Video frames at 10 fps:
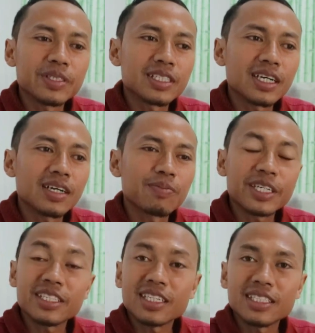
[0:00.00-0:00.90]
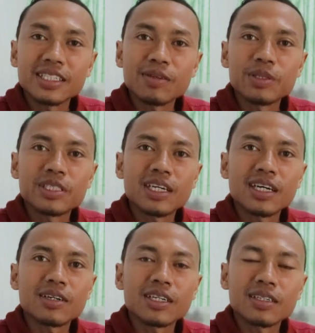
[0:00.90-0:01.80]
bisa presentasinya
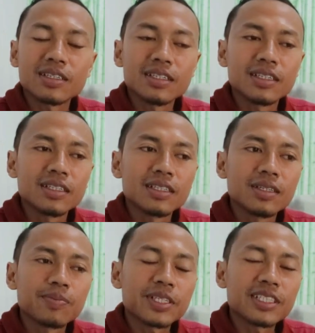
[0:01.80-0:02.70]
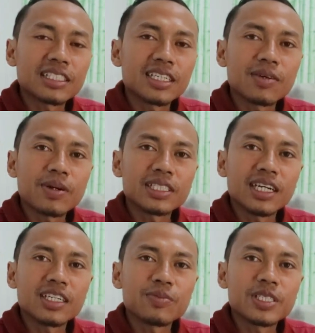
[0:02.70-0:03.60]
bisa presentasi
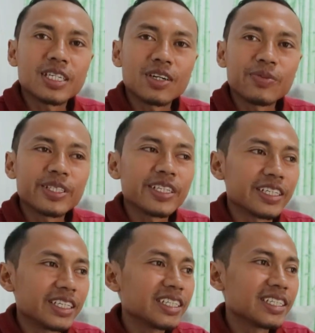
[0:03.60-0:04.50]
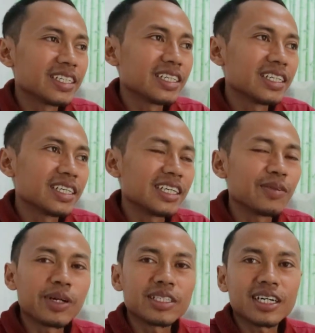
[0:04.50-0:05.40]
keberhasilannya bisa lebih tinggi. Ini
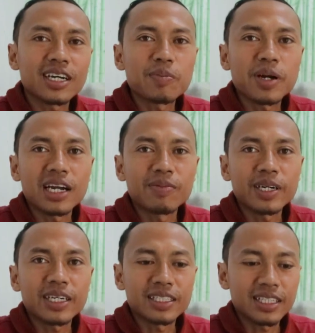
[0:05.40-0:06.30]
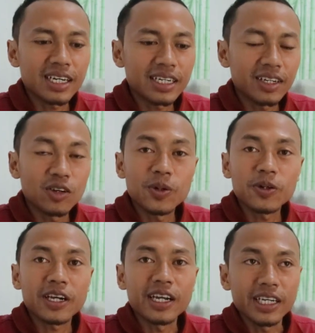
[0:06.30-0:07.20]
berdasarkan pengalaman kita di
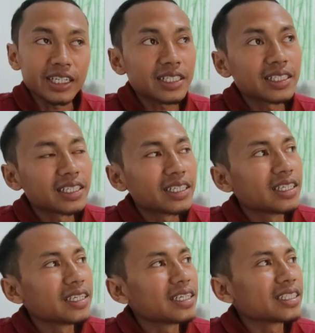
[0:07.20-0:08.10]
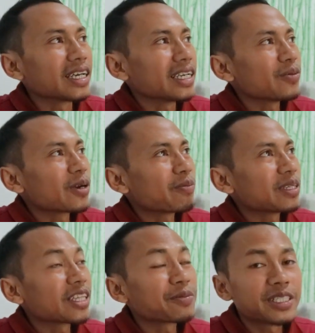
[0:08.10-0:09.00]
lombok organik. Jadi beberapa
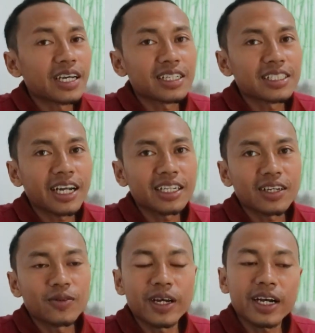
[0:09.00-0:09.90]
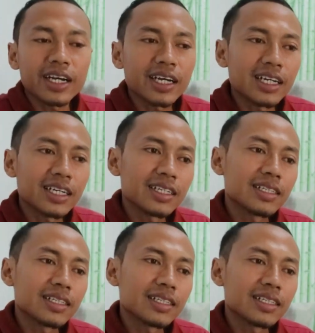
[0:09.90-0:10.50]
tips yang sering kita gunakan